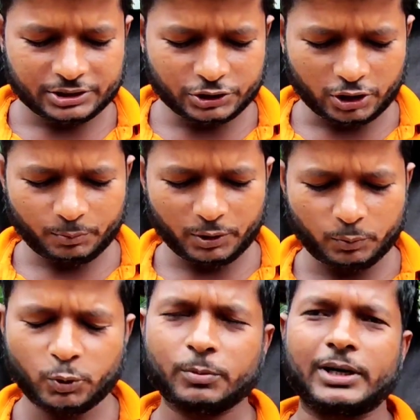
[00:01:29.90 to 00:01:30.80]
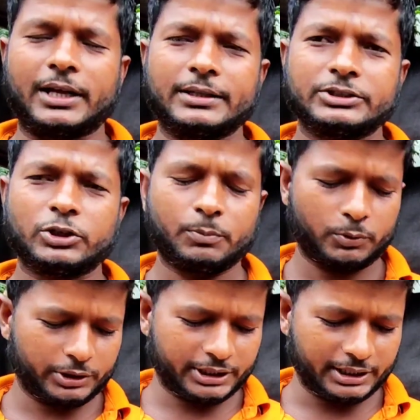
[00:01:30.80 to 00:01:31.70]
যাওয়ার পরে ভোরবেলা যাওয়ার
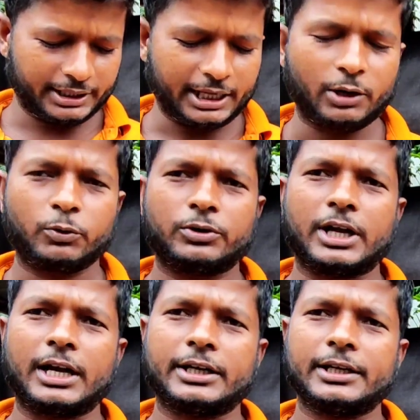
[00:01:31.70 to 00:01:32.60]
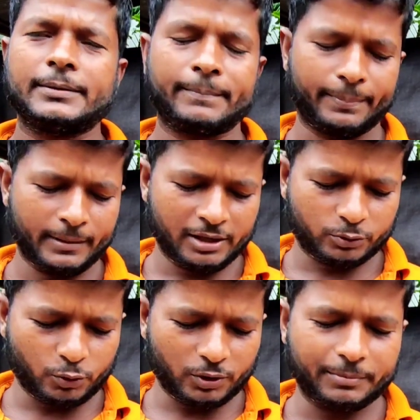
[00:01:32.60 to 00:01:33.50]
পর দেখি এই কালো গরুটা হাটে
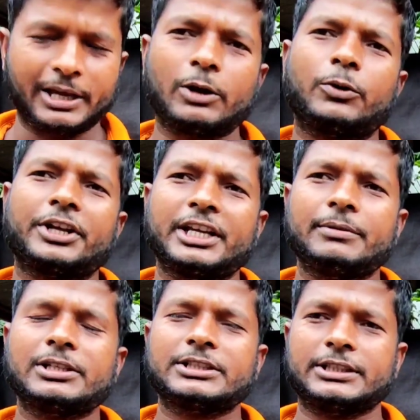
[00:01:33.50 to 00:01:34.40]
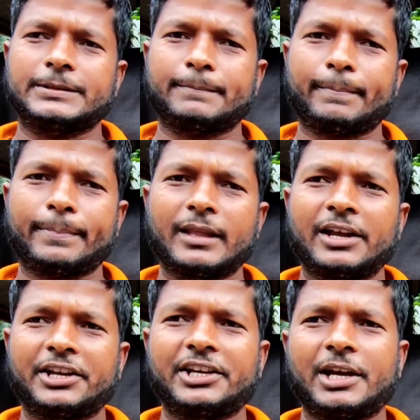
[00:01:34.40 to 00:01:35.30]
তখন আমি কালো গরুটা কিনে ফেলছি
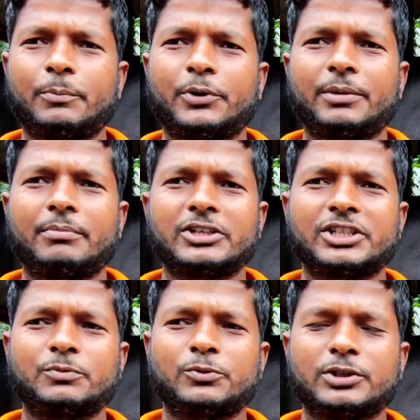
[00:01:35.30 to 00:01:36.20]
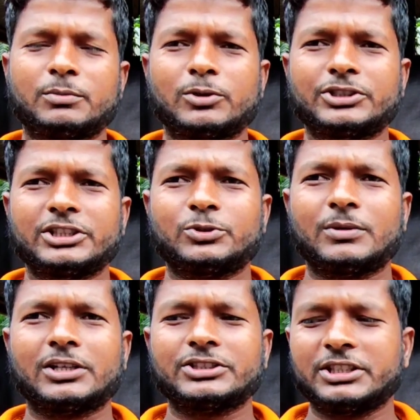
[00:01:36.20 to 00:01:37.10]
কেনার পরে আমি বাসায় ফোন দিয়ে বলছি
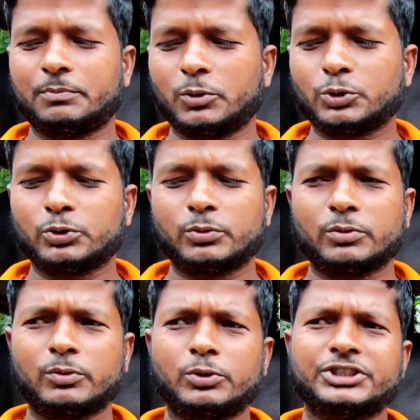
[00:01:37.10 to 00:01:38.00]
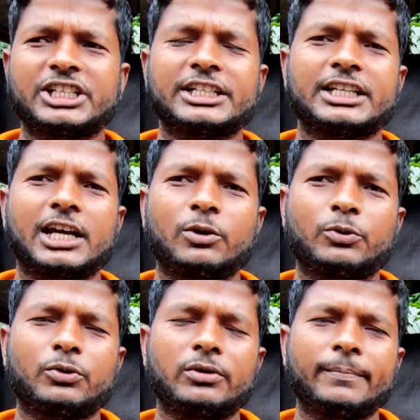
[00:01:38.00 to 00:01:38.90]
তোমার যে পছন্দ করছিল একটা কালো
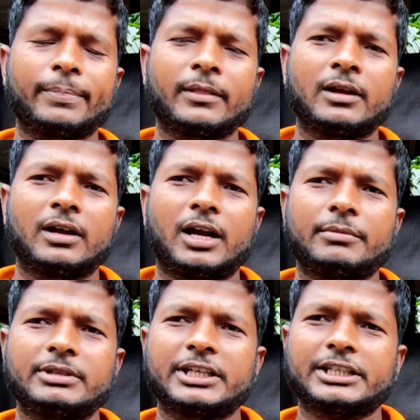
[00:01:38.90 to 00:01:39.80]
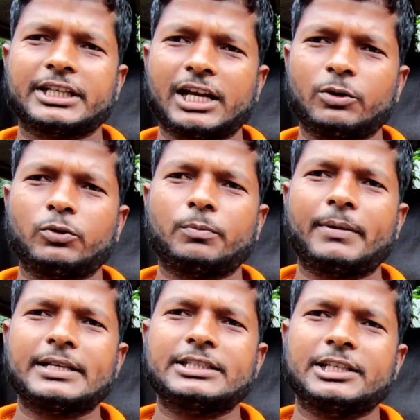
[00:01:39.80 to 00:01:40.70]
গরু আমি একটা কালো গরু
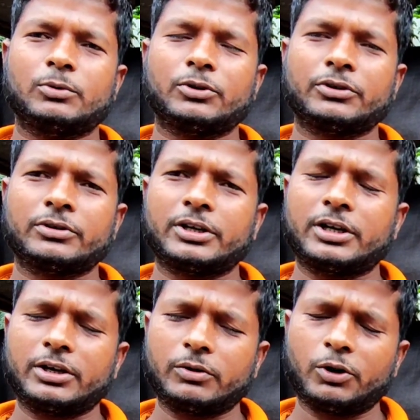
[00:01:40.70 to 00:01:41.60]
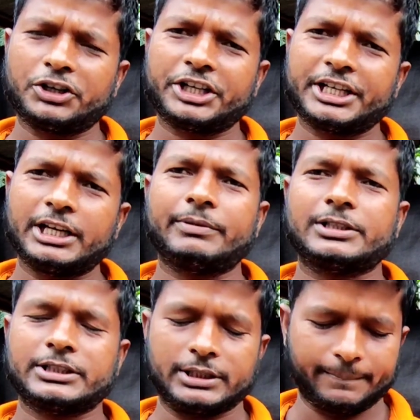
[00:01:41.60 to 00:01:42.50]
পাইছি এবং অলরেডি কিনে
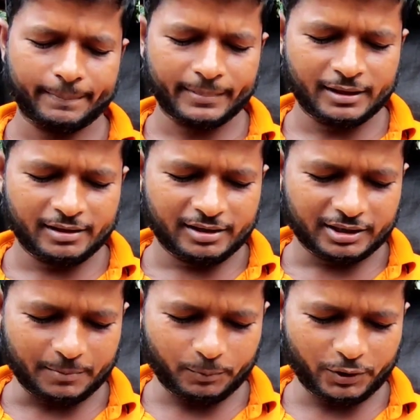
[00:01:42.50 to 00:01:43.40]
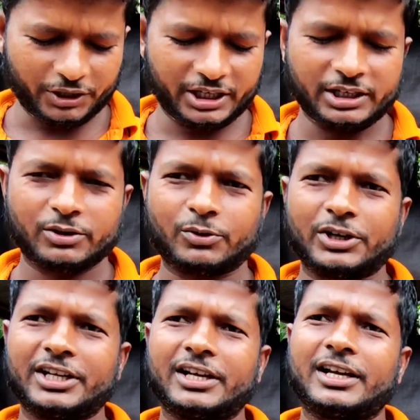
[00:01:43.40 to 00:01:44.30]
ফেলছি আচ্ছা। তারপরে কয়ে